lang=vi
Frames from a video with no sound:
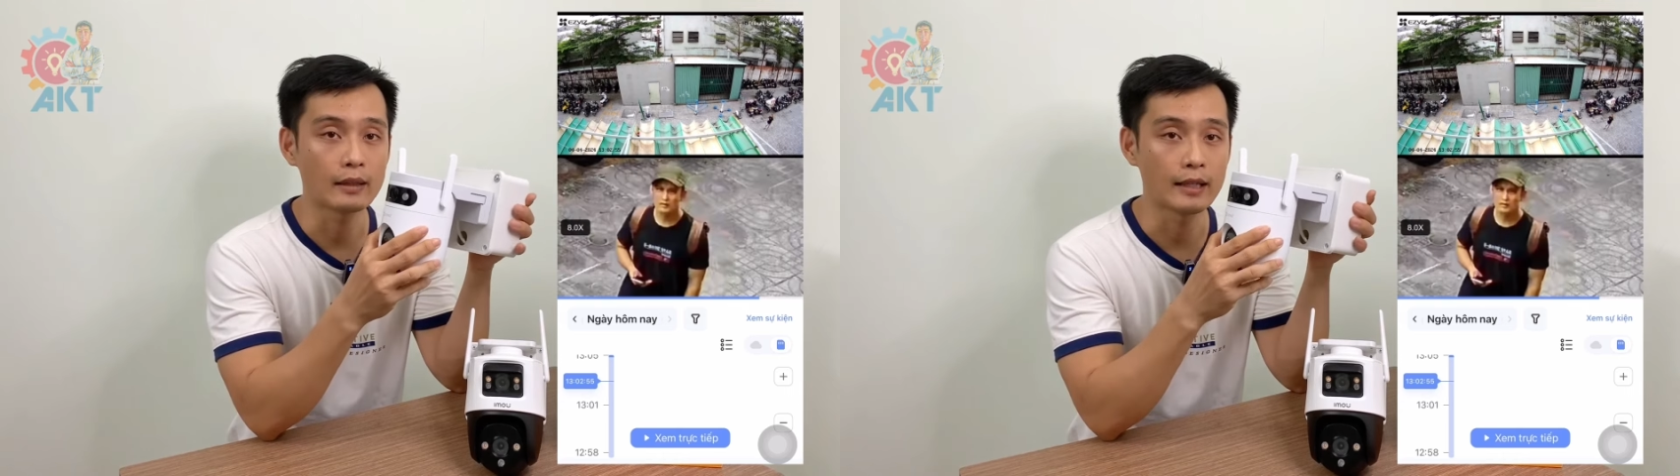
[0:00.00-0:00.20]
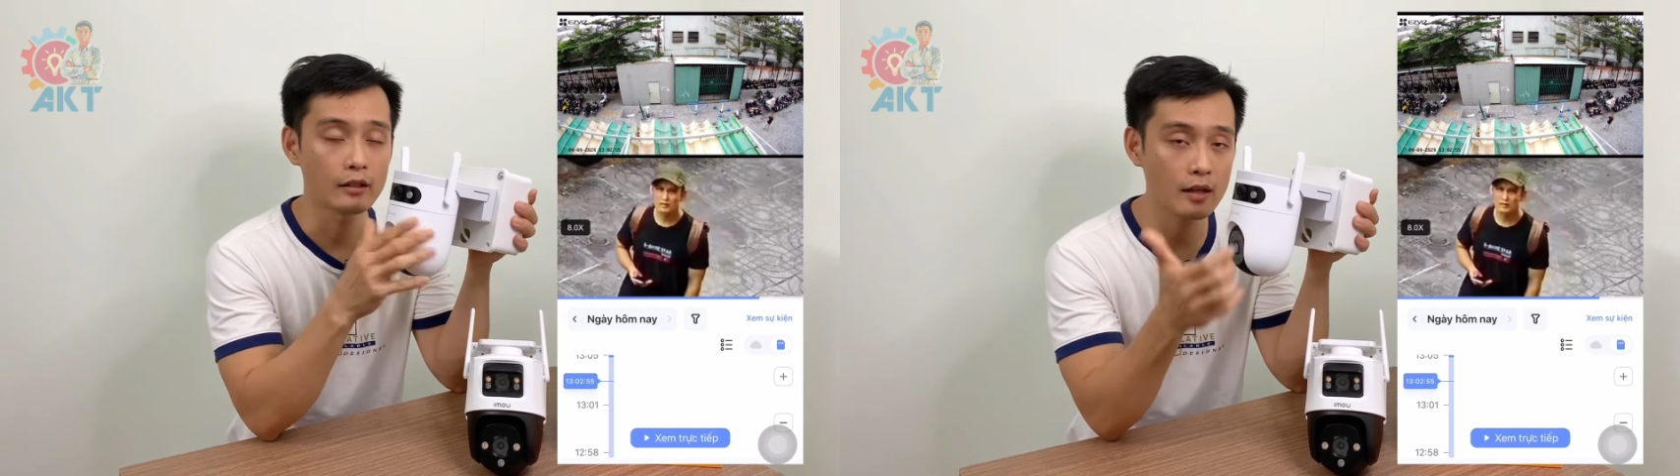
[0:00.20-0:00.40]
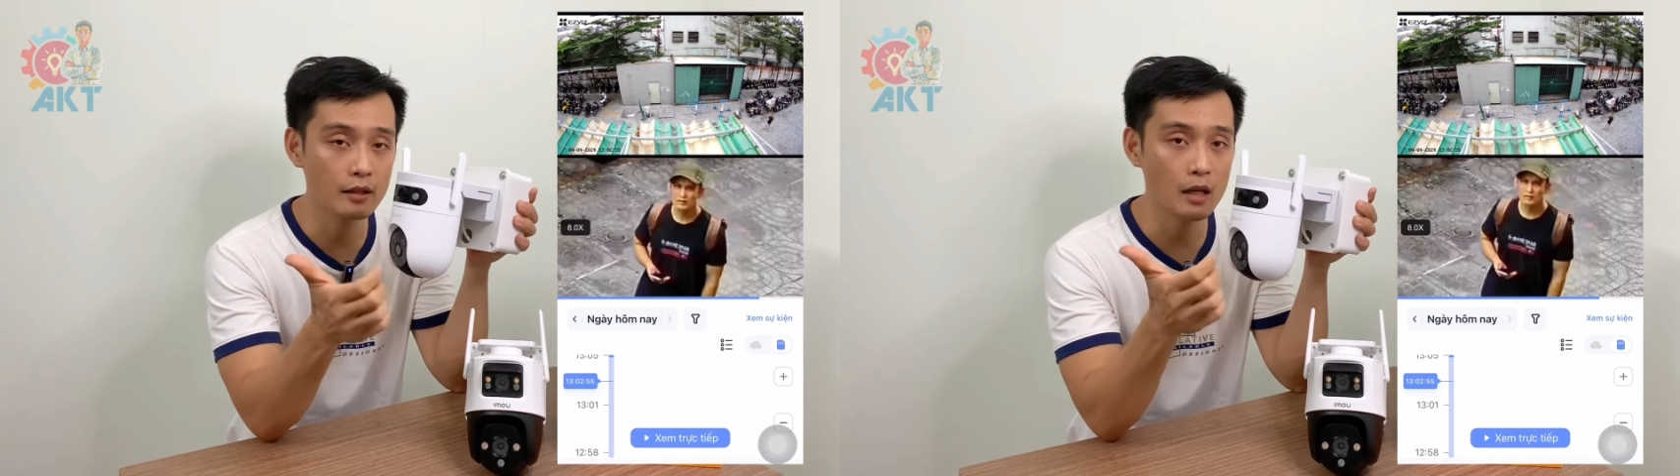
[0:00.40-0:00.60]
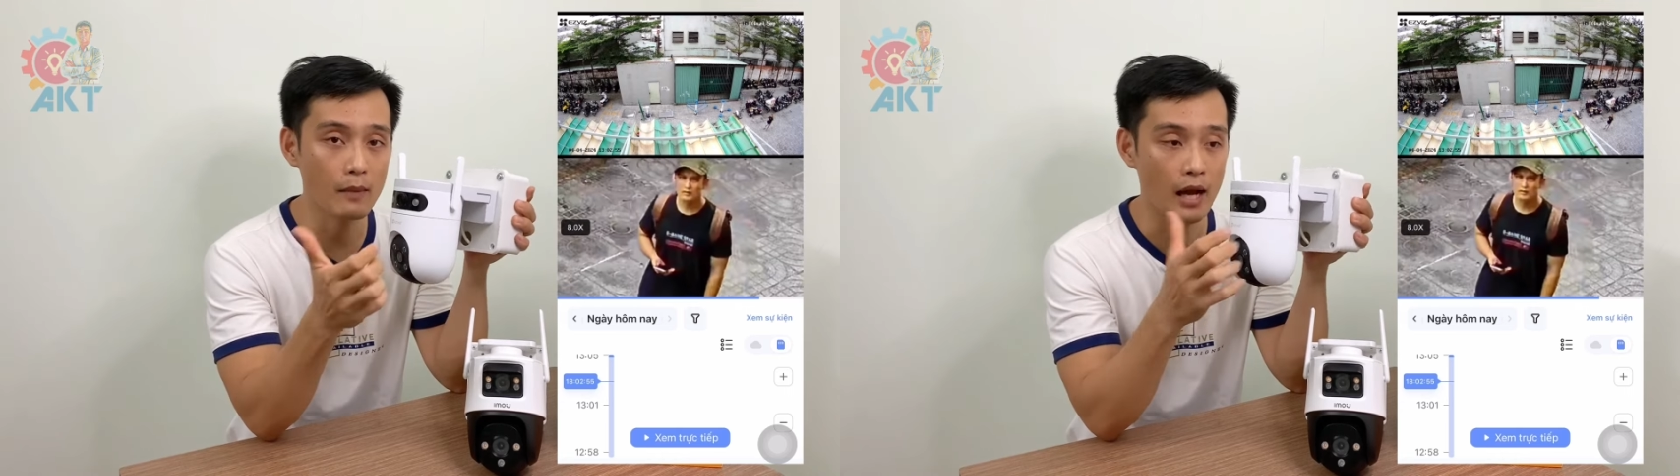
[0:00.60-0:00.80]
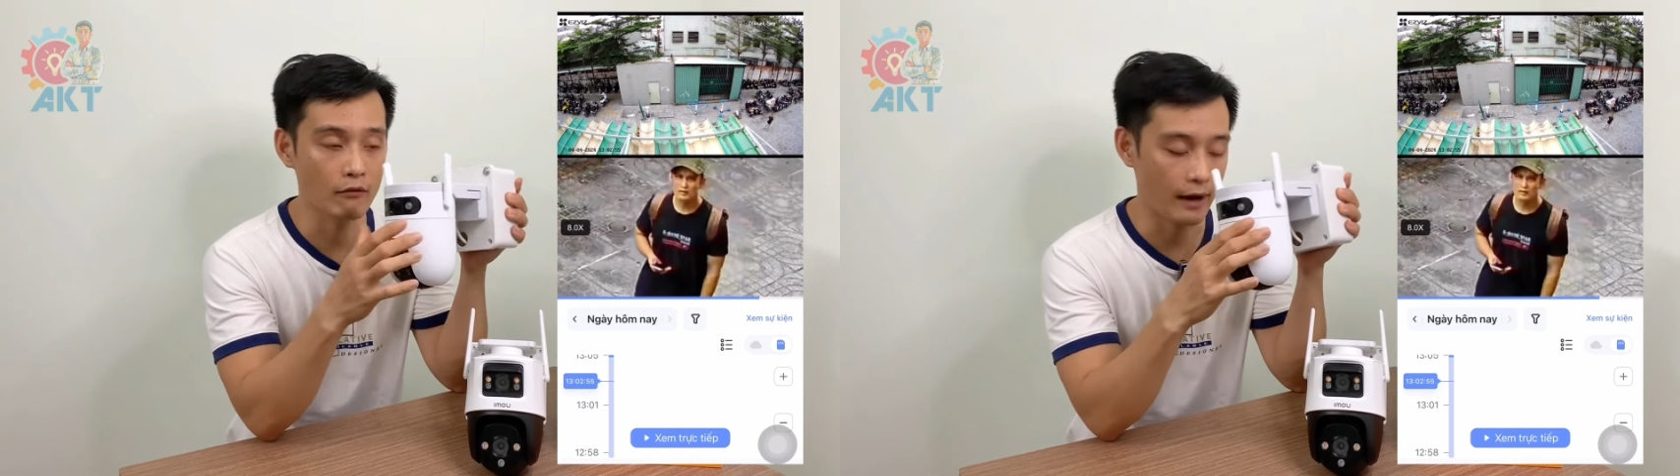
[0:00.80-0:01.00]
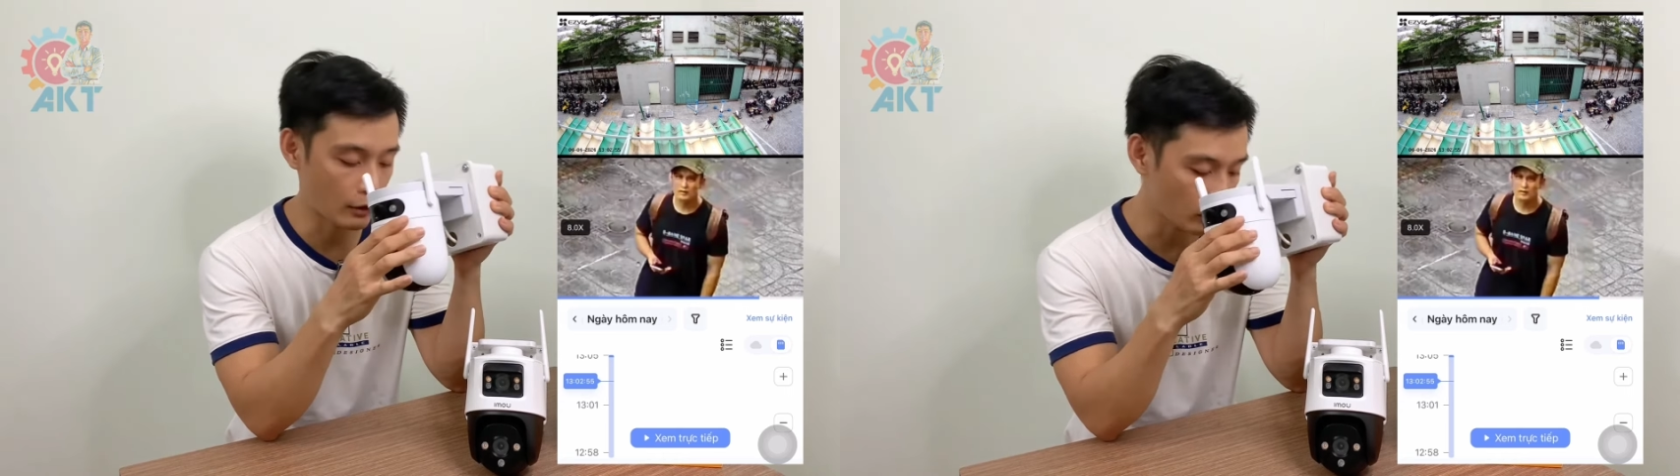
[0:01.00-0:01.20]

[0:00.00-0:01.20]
thì thứ nhất các bạn vẫn có